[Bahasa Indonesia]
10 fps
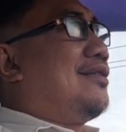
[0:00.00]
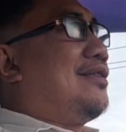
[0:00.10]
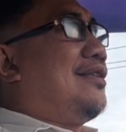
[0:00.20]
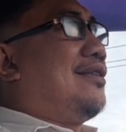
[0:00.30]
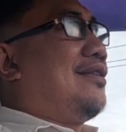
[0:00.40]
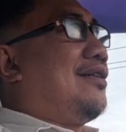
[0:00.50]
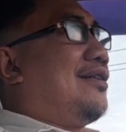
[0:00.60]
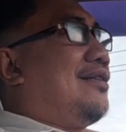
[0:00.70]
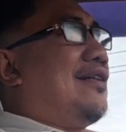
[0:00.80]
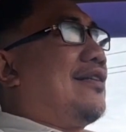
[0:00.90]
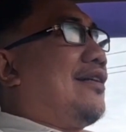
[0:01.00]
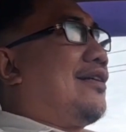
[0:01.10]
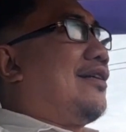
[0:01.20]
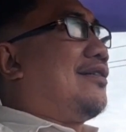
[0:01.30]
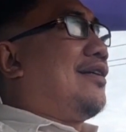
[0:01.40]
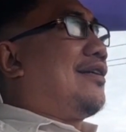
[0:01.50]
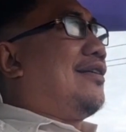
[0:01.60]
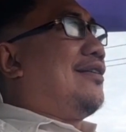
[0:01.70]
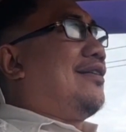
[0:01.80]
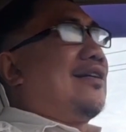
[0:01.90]
sehingga dikatakan
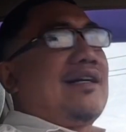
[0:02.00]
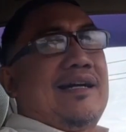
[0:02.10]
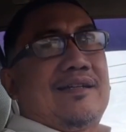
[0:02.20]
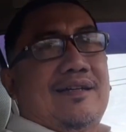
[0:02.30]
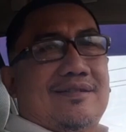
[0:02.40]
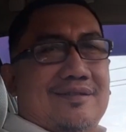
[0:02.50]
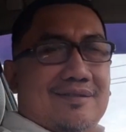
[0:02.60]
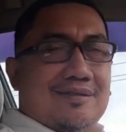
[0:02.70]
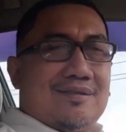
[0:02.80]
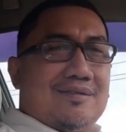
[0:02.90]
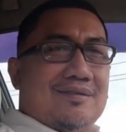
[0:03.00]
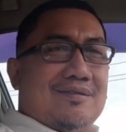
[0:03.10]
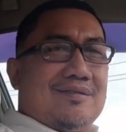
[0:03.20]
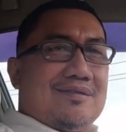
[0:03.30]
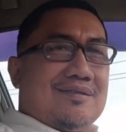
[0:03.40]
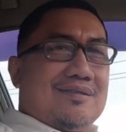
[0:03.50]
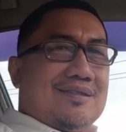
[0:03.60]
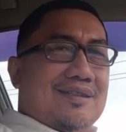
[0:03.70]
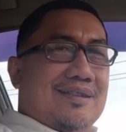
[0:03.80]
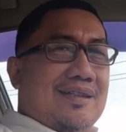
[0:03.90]
Argentina kalah
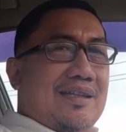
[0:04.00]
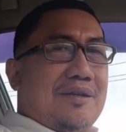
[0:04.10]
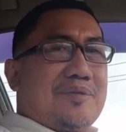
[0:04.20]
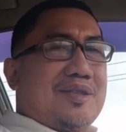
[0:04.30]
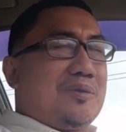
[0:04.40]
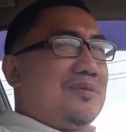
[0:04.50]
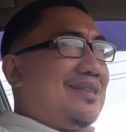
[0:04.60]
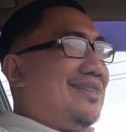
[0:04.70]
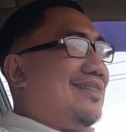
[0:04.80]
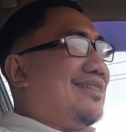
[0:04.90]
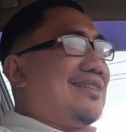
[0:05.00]
dari Arab Saudi.